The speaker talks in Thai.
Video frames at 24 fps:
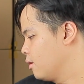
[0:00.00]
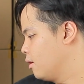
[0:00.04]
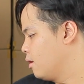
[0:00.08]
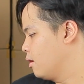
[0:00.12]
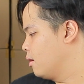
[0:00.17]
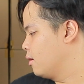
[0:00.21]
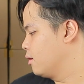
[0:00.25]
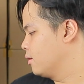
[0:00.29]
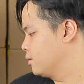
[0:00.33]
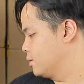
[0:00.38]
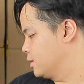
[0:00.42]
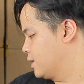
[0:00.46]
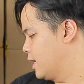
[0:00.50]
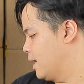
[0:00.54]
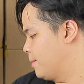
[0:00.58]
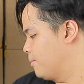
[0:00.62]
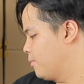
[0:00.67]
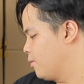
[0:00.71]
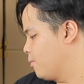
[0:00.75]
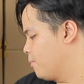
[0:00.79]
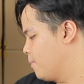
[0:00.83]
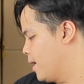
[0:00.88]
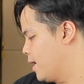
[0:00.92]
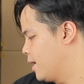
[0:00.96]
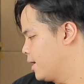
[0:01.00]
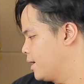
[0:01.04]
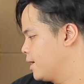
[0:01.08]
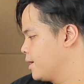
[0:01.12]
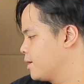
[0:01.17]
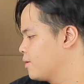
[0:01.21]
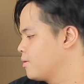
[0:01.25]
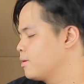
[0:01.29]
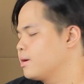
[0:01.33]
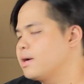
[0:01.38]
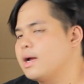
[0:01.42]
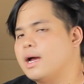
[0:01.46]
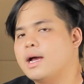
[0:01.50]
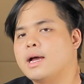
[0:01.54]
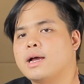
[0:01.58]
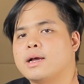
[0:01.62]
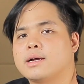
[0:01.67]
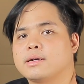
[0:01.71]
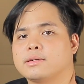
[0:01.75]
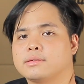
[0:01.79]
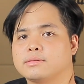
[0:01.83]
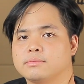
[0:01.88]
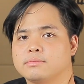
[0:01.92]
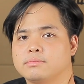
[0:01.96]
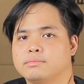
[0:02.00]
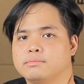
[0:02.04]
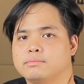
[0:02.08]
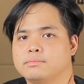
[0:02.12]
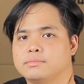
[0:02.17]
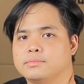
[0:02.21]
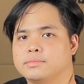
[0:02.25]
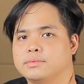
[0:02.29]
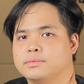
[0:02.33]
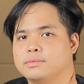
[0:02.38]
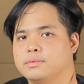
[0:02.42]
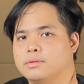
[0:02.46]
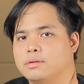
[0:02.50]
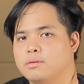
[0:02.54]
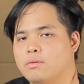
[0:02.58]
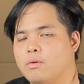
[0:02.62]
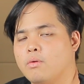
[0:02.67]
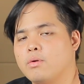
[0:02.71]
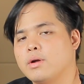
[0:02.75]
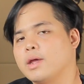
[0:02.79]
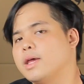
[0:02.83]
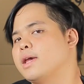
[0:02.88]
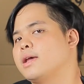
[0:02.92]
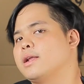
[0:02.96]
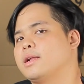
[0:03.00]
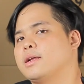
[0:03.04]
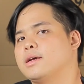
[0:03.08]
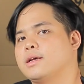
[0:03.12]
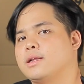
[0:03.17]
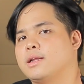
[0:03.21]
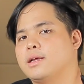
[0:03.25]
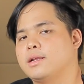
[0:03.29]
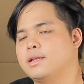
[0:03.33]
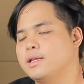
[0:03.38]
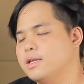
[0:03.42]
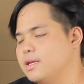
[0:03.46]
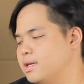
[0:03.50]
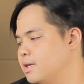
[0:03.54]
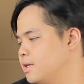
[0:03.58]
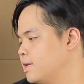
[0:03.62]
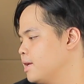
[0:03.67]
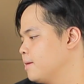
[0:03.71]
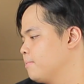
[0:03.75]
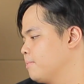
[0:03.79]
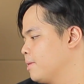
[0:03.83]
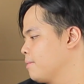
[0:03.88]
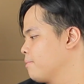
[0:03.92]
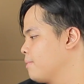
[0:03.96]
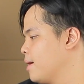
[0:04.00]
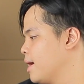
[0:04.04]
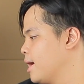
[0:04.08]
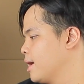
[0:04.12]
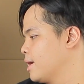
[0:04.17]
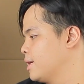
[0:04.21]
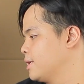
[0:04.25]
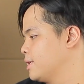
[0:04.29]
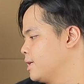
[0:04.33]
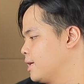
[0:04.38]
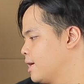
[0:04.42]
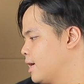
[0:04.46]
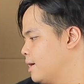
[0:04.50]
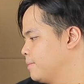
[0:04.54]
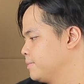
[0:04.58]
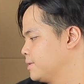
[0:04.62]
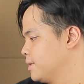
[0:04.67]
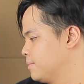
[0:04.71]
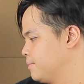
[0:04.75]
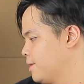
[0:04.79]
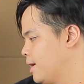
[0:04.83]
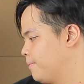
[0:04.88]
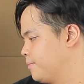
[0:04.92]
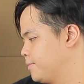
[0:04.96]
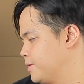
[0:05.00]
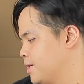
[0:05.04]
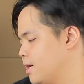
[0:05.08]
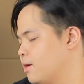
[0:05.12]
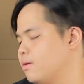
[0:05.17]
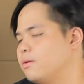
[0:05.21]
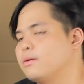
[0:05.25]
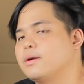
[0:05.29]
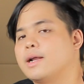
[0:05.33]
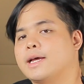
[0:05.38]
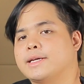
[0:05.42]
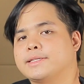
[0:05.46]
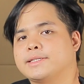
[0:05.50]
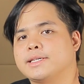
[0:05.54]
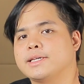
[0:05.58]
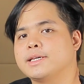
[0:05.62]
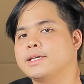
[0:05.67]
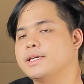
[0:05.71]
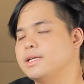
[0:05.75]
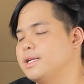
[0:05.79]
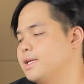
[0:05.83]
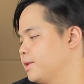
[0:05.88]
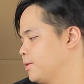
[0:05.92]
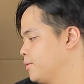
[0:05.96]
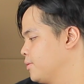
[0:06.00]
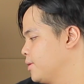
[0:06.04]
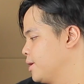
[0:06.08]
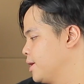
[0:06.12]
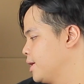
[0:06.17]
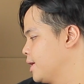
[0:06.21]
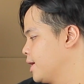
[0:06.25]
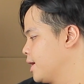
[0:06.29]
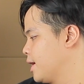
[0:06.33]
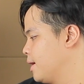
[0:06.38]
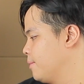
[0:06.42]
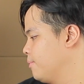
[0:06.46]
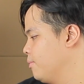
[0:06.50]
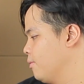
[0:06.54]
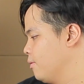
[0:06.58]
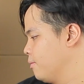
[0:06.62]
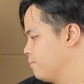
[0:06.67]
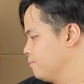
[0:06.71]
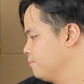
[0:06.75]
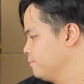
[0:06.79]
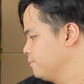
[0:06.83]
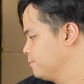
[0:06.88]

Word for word: ก็ทำออกมาได้ค่อนข้างโอเคเลยและดีเยี่ยมมากๆเลยนะครับสำหรับเจ้า Line Sigma Helix ตัวนี้นะครับผ